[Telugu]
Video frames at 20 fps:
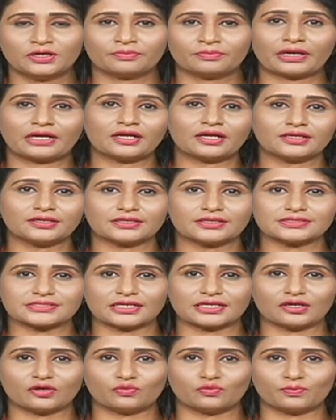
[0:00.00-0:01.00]
ప్రణాళిక
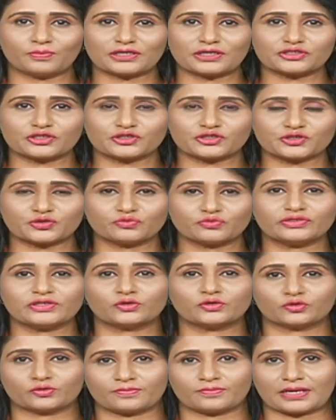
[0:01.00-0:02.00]
సంఘం ఉపాధ్యక్షుడు
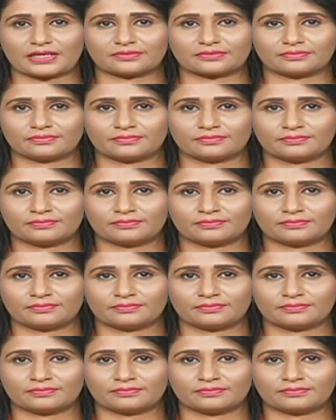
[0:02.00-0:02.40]
వినోద్ కుమార్